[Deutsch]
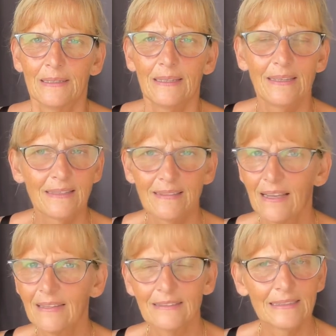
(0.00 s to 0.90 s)
Ich
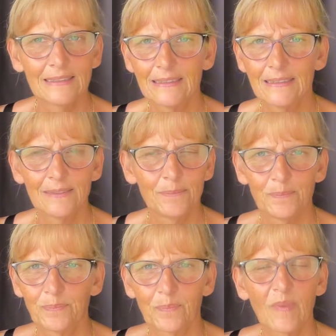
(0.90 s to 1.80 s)
sage, äh,
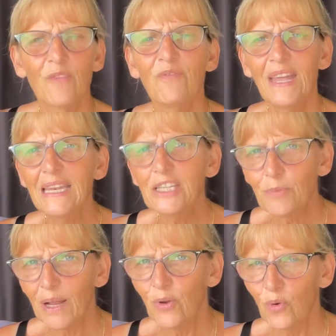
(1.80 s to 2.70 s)
wenn ich
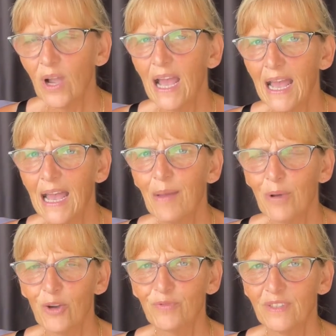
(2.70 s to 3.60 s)
mal Hunger
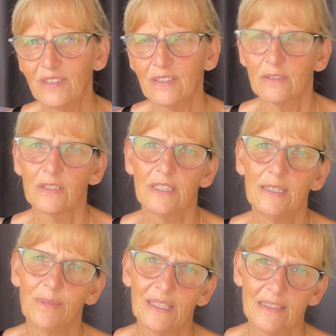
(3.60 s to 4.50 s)
habe auf diese, oh, ich
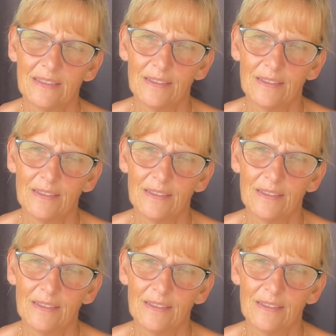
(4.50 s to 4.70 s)
liebe ja diese